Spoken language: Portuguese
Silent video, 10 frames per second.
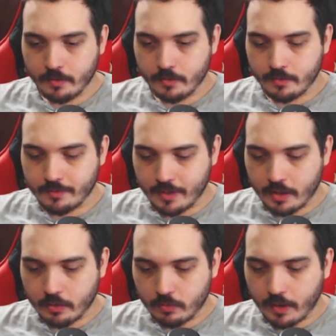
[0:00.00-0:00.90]

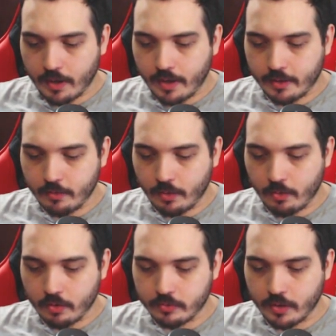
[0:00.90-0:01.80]
Certo. Aí aqui o
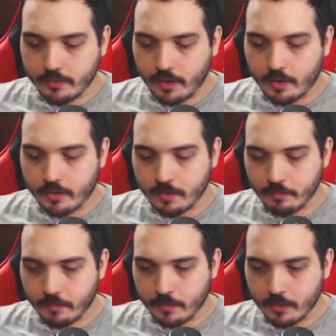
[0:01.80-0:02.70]
negócio já esquenta.
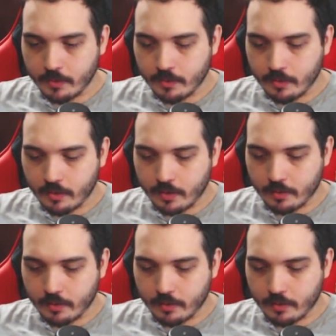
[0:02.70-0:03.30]
Tá?